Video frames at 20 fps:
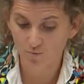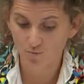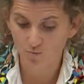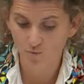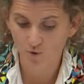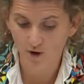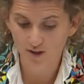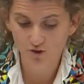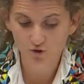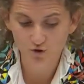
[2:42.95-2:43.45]

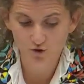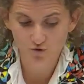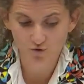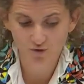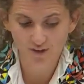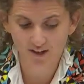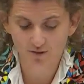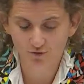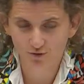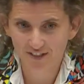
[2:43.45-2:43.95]
moi, ce que je
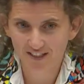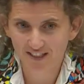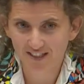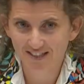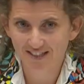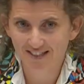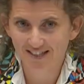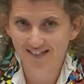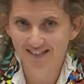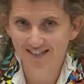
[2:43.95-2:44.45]
voudrais vous dire,
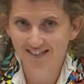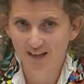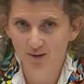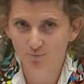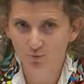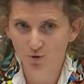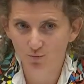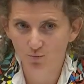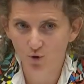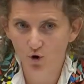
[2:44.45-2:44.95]
c'est
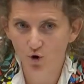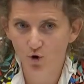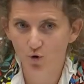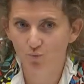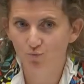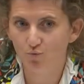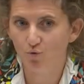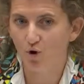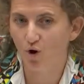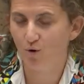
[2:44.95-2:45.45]
simplement que
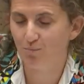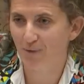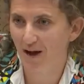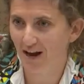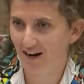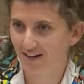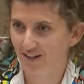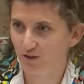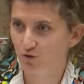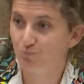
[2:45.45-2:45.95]
pour en
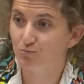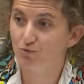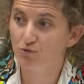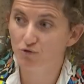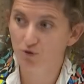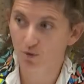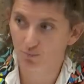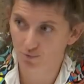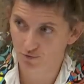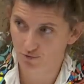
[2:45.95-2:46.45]
parler de
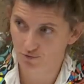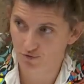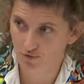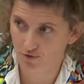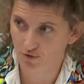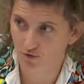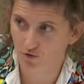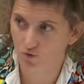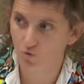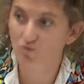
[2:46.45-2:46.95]
plus en
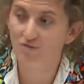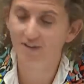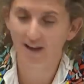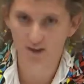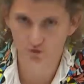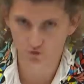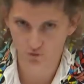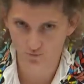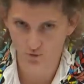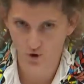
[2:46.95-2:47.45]
plus
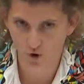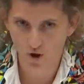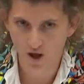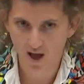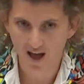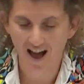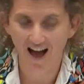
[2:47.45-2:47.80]
ouvertement,